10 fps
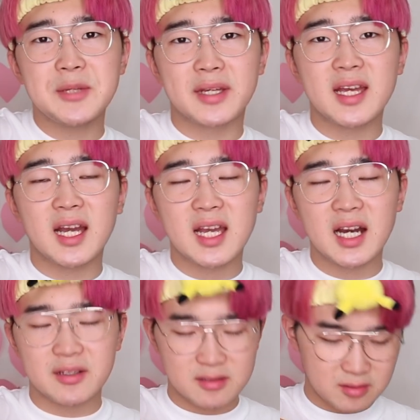限界があ
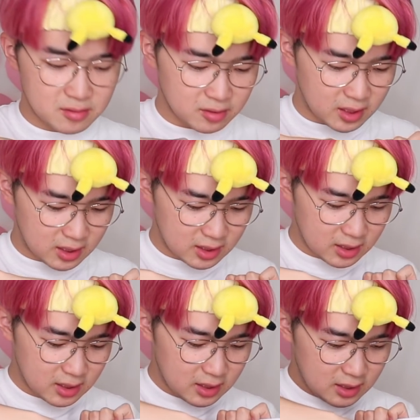る本当に
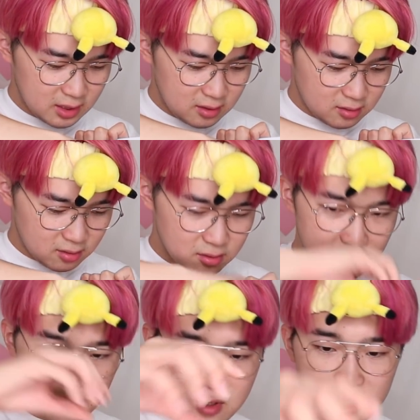そ
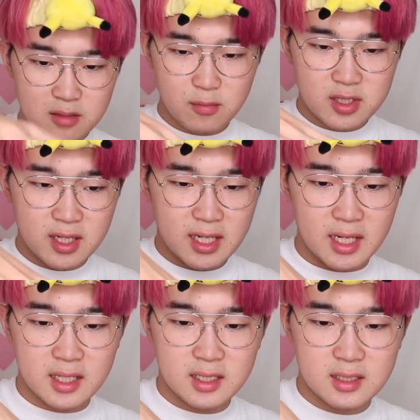それは申し訳ない
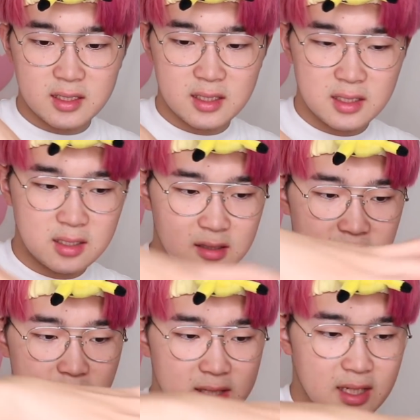す
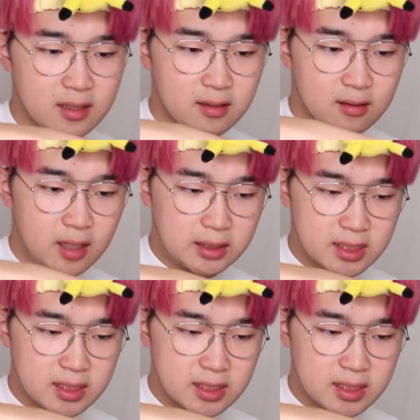いません片